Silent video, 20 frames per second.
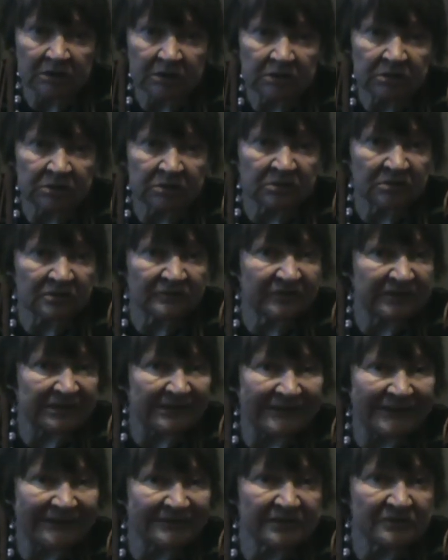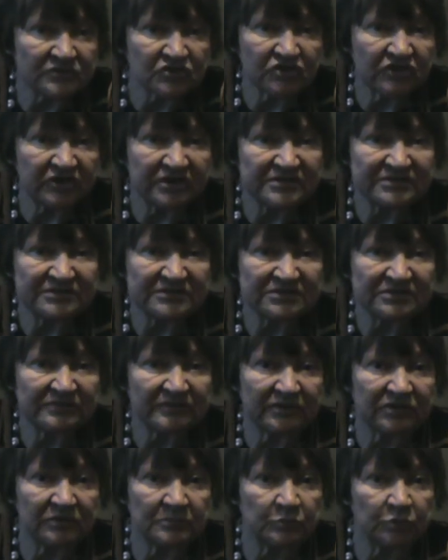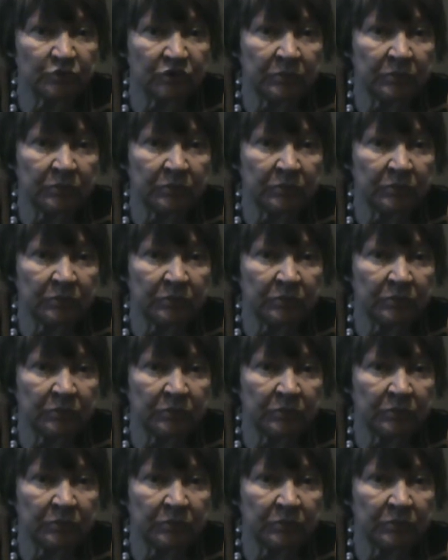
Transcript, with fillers: но вы никогда в жизни своему